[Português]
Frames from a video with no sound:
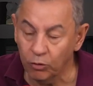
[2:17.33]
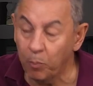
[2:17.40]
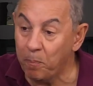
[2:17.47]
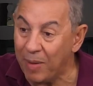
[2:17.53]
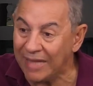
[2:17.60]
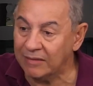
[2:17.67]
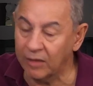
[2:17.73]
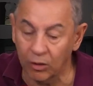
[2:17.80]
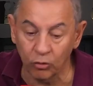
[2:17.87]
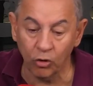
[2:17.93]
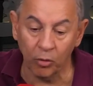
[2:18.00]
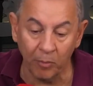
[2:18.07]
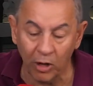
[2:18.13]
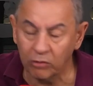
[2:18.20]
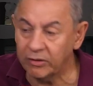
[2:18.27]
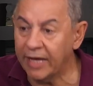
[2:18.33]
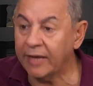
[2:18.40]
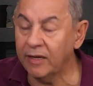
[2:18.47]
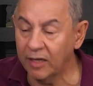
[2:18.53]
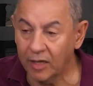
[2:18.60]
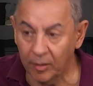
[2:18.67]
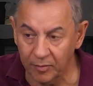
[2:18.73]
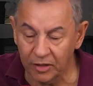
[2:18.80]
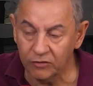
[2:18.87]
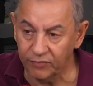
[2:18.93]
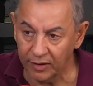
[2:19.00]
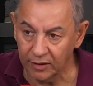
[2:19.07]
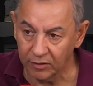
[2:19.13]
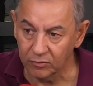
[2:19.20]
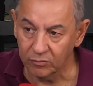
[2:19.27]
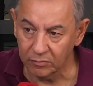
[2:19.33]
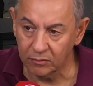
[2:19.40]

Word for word: do padrão normal, tecnicamente falando.